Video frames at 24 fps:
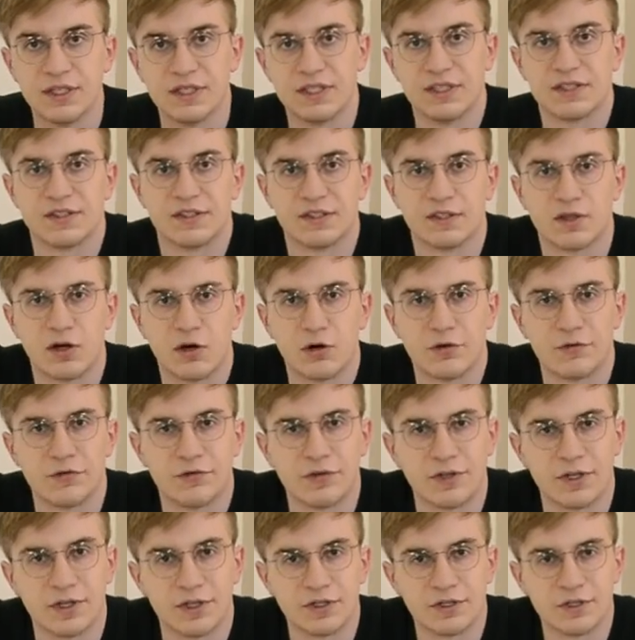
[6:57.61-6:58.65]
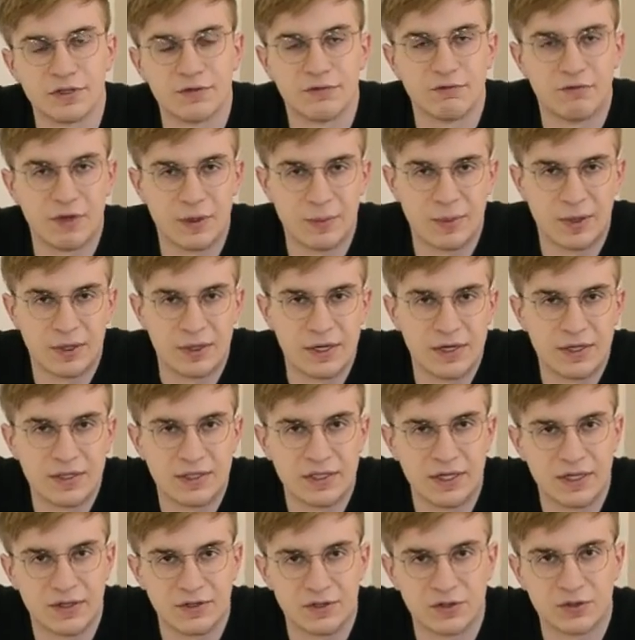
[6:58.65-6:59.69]
Ist ein Kaufwert, wenn man
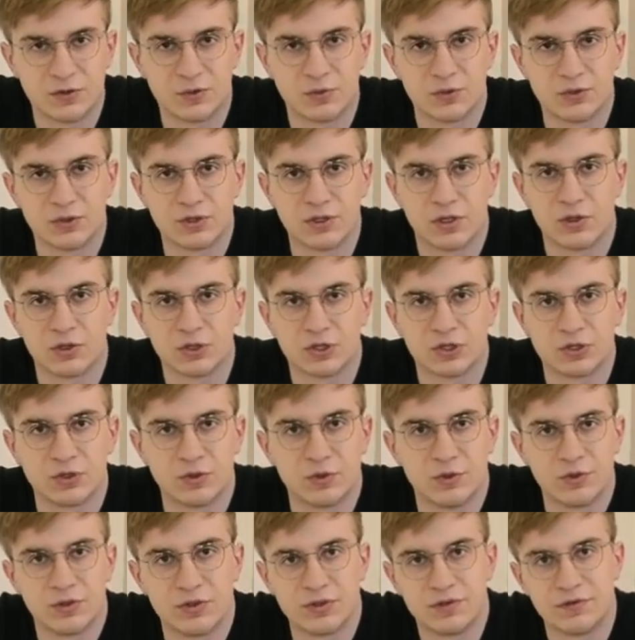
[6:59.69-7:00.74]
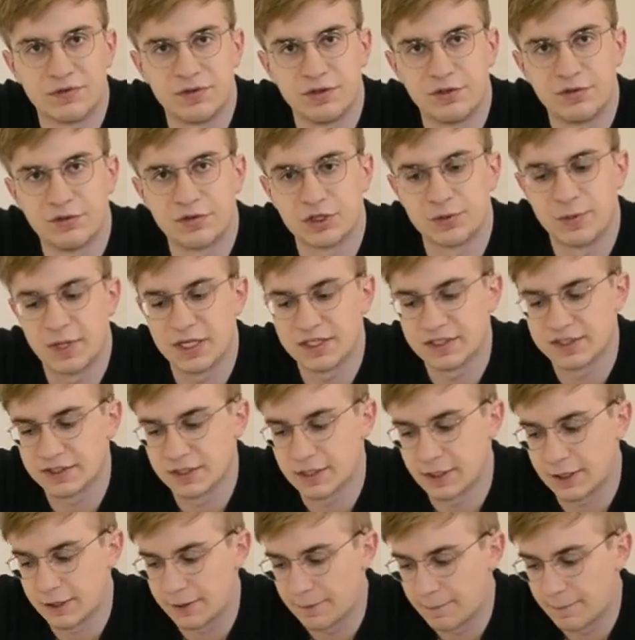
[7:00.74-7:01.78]
denn das Grundrauschen irgendwie verschmerzen kann.